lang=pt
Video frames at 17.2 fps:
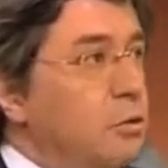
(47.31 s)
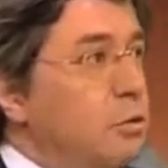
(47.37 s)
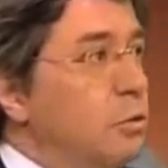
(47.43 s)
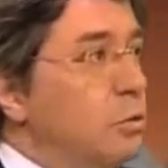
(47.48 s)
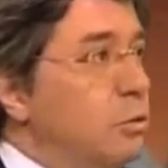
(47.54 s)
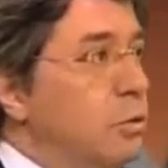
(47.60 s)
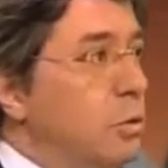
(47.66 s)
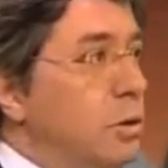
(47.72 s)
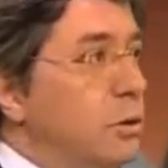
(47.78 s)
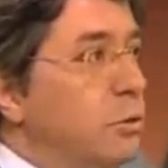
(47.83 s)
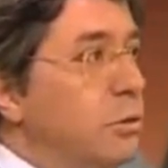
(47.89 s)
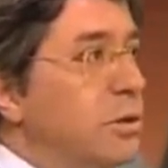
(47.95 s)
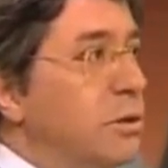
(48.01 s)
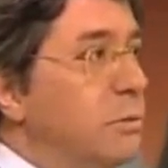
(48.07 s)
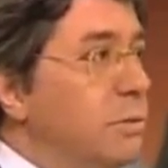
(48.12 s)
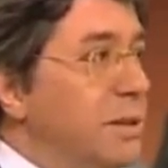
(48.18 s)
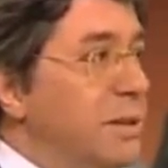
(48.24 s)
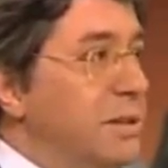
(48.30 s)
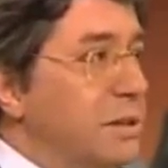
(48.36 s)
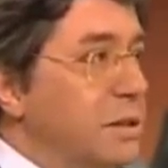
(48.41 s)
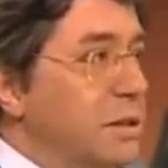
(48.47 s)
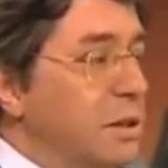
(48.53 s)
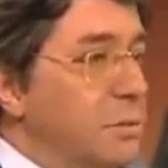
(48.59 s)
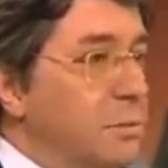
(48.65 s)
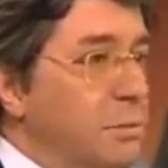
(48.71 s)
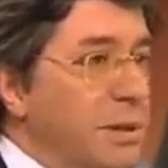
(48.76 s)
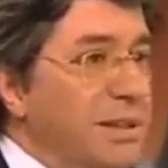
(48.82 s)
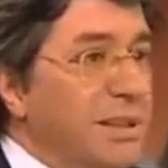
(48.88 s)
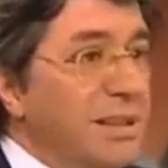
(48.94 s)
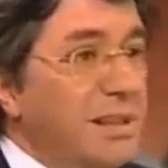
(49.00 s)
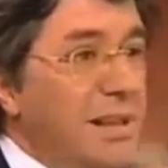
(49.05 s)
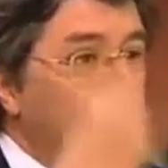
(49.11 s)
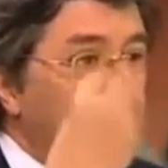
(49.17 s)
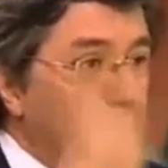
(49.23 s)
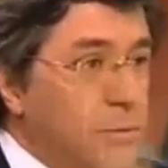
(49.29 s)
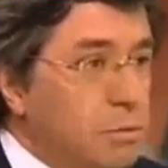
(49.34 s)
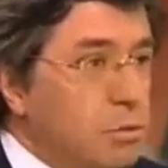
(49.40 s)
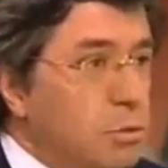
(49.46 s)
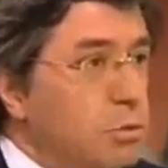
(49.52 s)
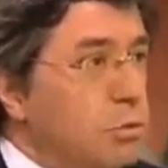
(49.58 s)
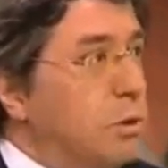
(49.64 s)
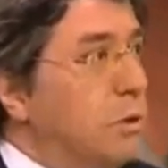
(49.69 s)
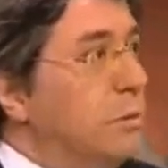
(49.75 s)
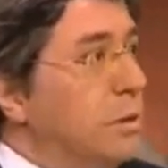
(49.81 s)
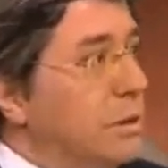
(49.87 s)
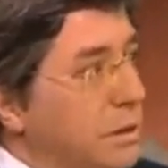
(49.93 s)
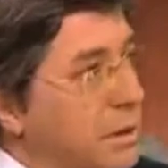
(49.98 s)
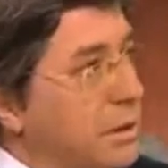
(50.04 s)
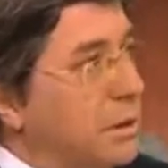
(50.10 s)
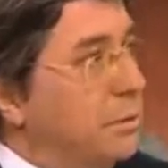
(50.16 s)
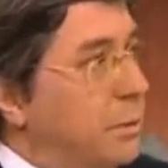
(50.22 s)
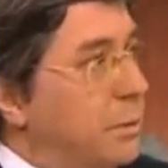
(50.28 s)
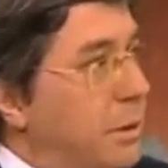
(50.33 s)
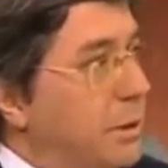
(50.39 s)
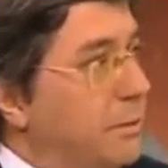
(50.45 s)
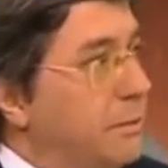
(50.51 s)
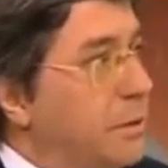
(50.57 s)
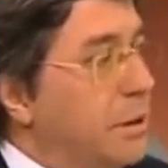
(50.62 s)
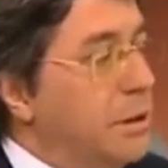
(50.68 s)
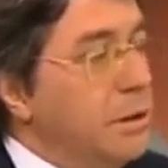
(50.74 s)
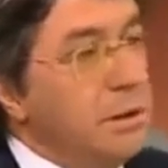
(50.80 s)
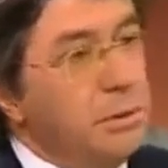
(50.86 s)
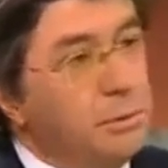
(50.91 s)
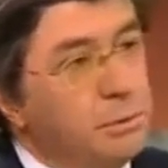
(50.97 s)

é consultor de duas empresas que dependem absolutamente da EDP.